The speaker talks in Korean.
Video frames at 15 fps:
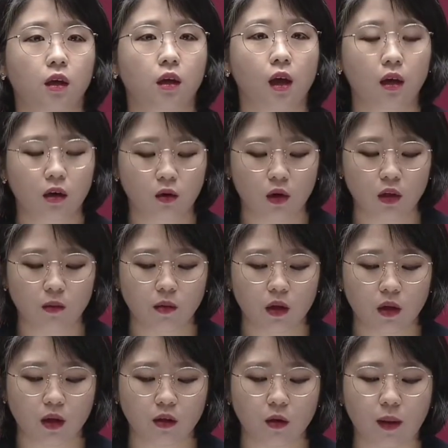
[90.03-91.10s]
이게
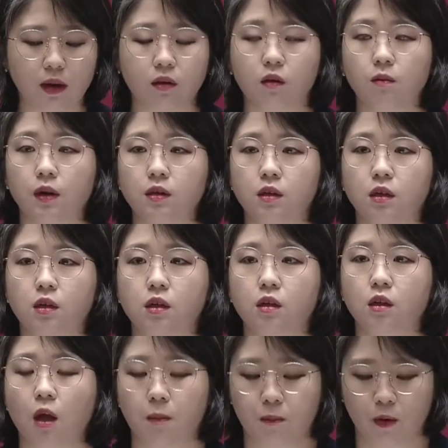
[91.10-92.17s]
의원님들께서
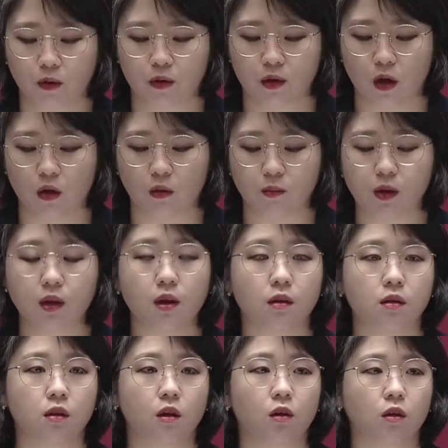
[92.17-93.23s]
말씀하시는 대표성,
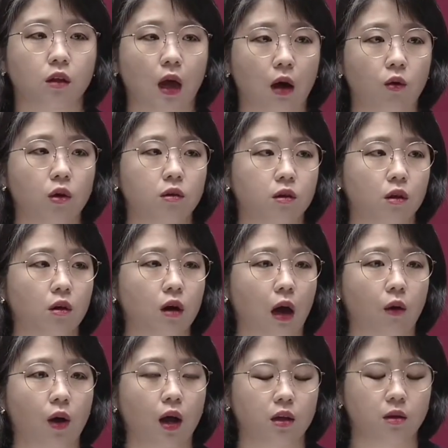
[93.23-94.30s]
비례성, 다원성
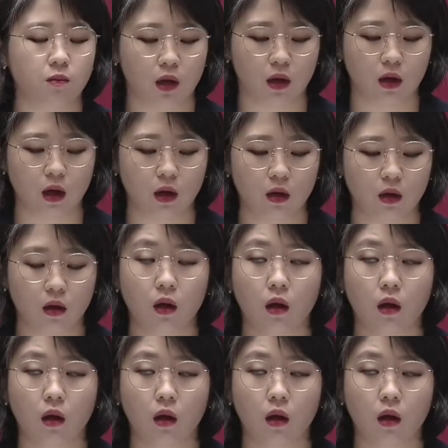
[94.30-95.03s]
강화 아닙니까?